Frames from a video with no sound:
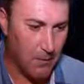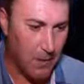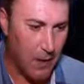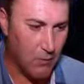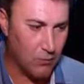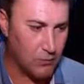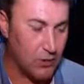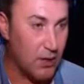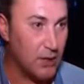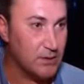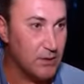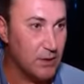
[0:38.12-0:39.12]
как
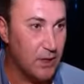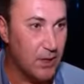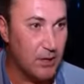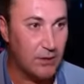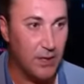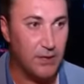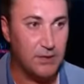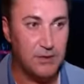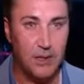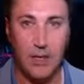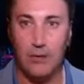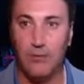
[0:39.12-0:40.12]
ужасно, да, когда
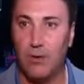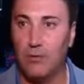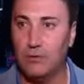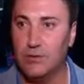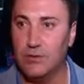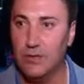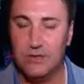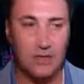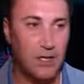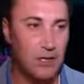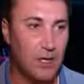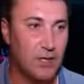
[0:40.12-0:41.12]
идея приходит
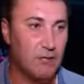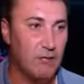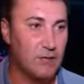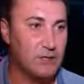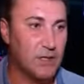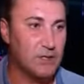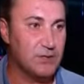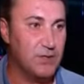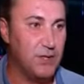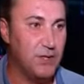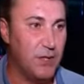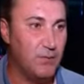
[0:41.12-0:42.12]
национального
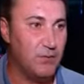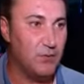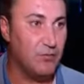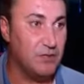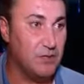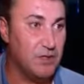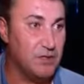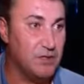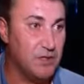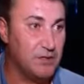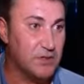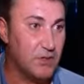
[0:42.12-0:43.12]
возрождения, и потом эта
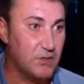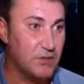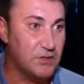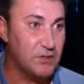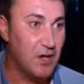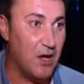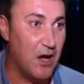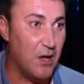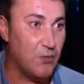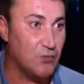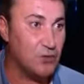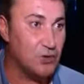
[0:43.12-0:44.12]
идея становится
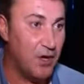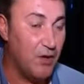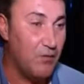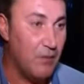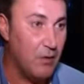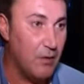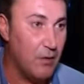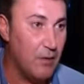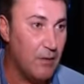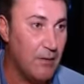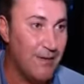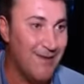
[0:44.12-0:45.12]
оружием
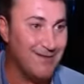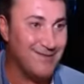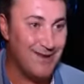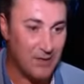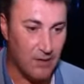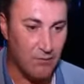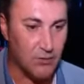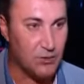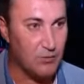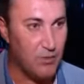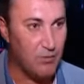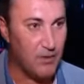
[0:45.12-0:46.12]
для того,
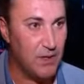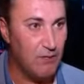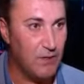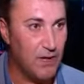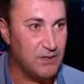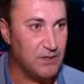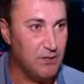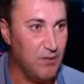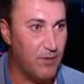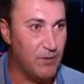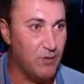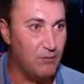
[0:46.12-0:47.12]
чтобы подавлять себе
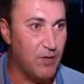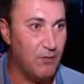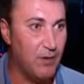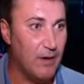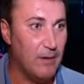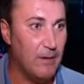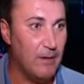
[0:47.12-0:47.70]
подобного.